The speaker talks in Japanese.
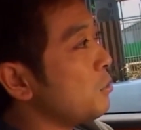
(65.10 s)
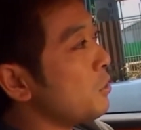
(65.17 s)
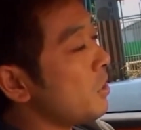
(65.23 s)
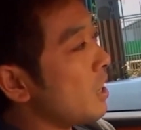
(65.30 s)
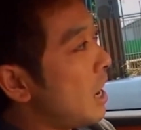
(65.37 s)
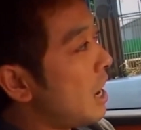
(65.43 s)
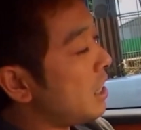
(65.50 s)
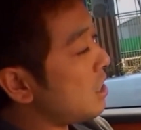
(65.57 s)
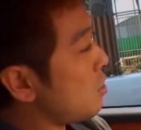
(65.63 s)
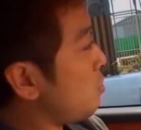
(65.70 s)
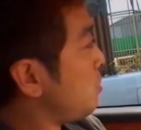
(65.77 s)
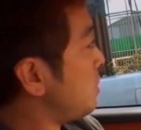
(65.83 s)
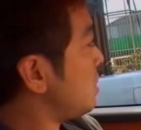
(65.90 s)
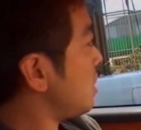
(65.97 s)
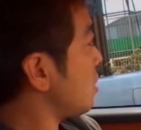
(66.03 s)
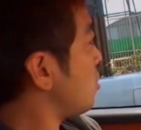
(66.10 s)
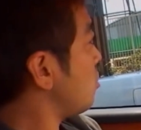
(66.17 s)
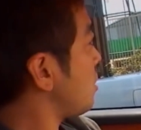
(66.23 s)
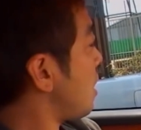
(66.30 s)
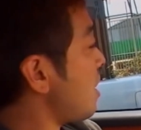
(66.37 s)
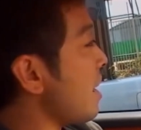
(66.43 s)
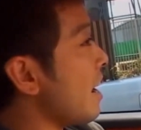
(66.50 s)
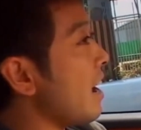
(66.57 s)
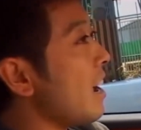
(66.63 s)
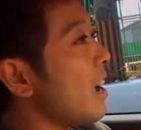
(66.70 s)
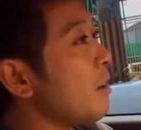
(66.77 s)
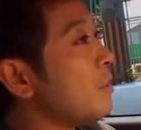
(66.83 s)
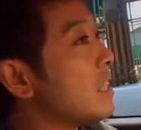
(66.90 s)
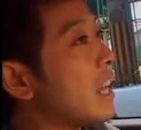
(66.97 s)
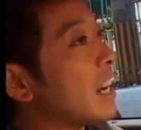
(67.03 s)
自分の相手のピッチャー今日誰
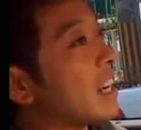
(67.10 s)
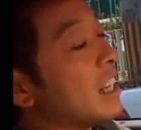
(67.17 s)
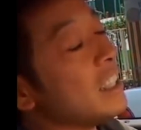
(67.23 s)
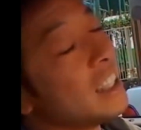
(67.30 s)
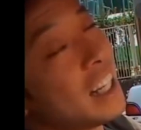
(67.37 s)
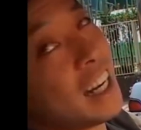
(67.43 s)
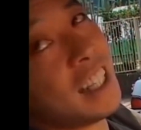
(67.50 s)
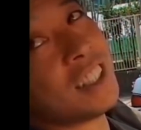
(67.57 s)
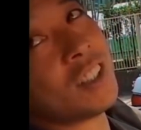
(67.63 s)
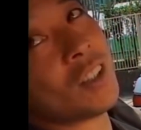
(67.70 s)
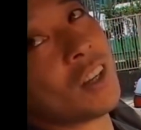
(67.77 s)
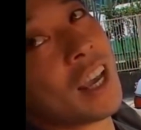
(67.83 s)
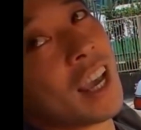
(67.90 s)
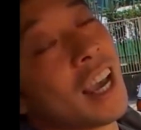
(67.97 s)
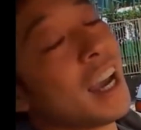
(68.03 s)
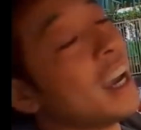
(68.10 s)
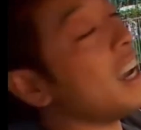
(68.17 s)
みたいな感じじゃないんですよね